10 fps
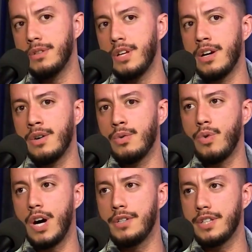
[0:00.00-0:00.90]
Leão, mira o
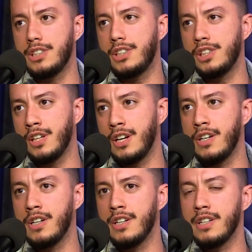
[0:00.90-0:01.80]
quadro Leão, que tinha lá.
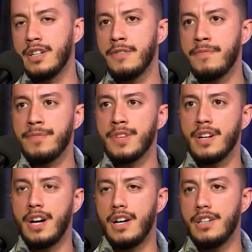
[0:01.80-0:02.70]

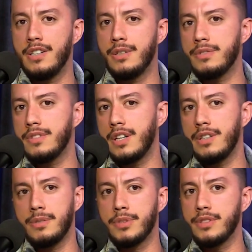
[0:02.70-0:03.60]
Aí eu, aí eu
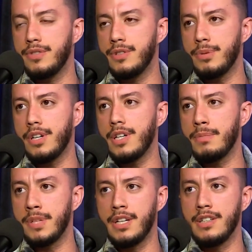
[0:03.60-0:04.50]
depois eu fui no
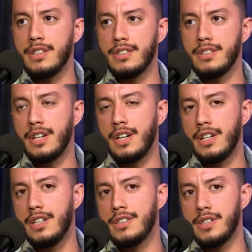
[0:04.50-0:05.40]
programa lá.
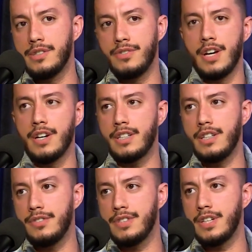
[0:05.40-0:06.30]
Aí, e aí,
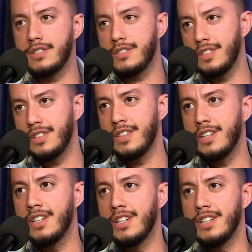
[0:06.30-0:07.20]
tremendo aqui, igual o Vara
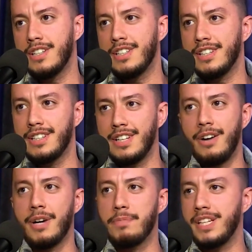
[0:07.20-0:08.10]
Verde, né? Porque imagina, eu
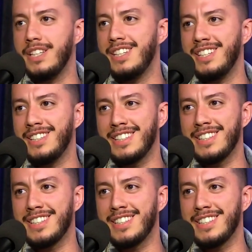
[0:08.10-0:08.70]
era né, pequenininho, né? né?